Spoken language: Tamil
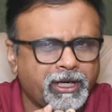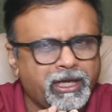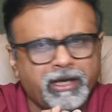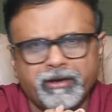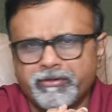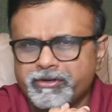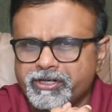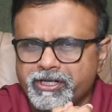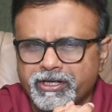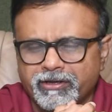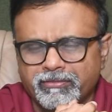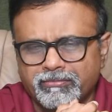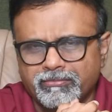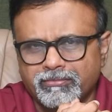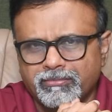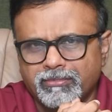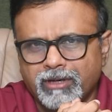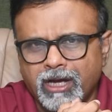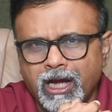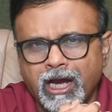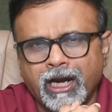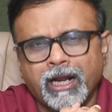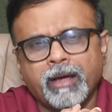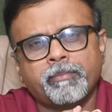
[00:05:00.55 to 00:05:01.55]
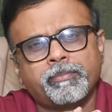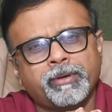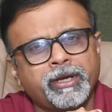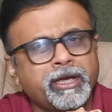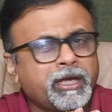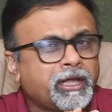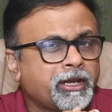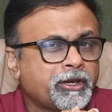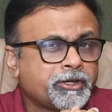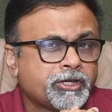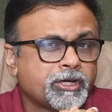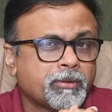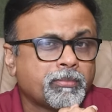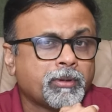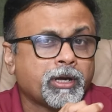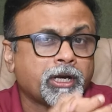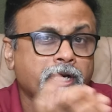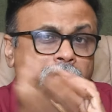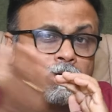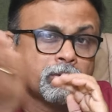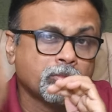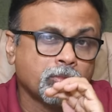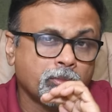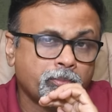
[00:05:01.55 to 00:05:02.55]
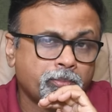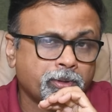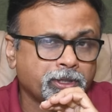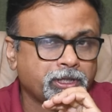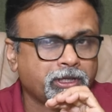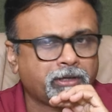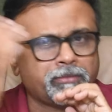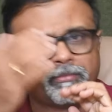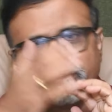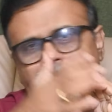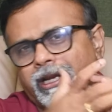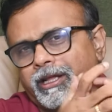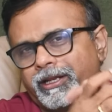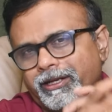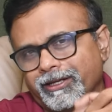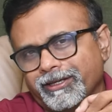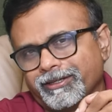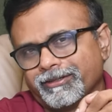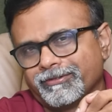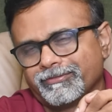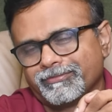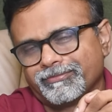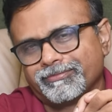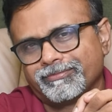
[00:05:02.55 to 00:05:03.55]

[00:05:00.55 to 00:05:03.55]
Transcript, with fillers: பெரிய விஷயம் ஆனால் பி ரேஷியோ பாருங்க முப்பதுக்கு மேலே இருக்கு